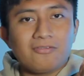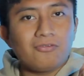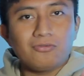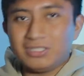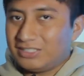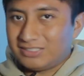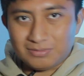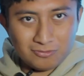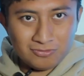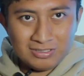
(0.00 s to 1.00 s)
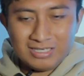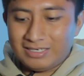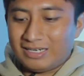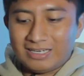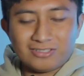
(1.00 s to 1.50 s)
fluidísimo.
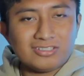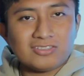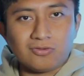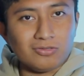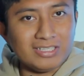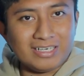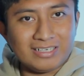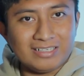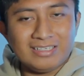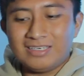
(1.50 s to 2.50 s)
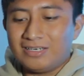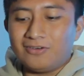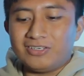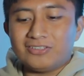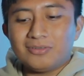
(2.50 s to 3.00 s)
La narración es fluida.
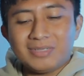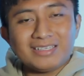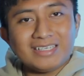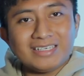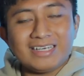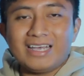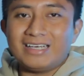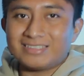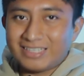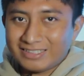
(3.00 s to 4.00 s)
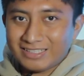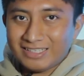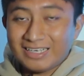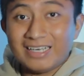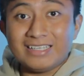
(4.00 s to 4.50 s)
Y obviamente
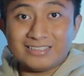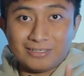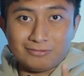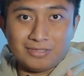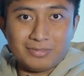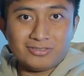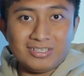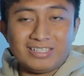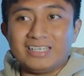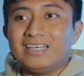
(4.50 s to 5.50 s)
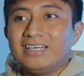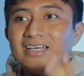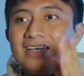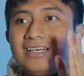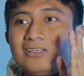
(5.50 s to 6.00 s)
escrita en segunda persona de
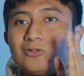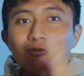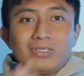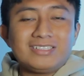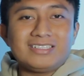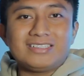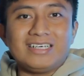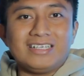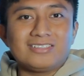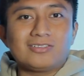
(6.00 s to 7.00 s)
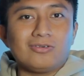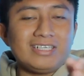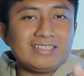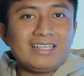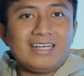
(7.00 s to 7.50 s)
tú hiciste esto
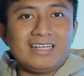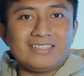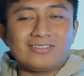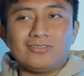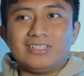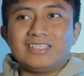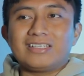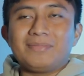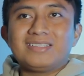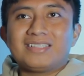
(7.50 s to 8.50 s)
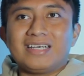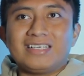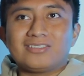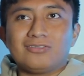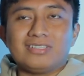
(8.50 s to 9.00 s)
y tal esto y
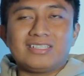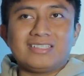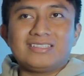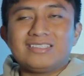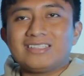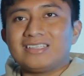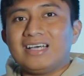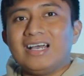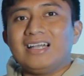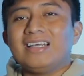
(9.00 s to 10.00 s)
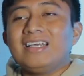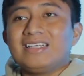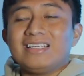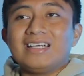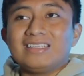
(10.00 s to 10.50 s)
viste esto y te hiciste tal
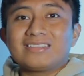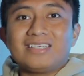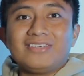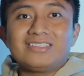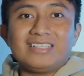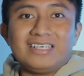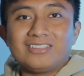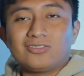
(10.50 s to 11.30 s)
y le describiste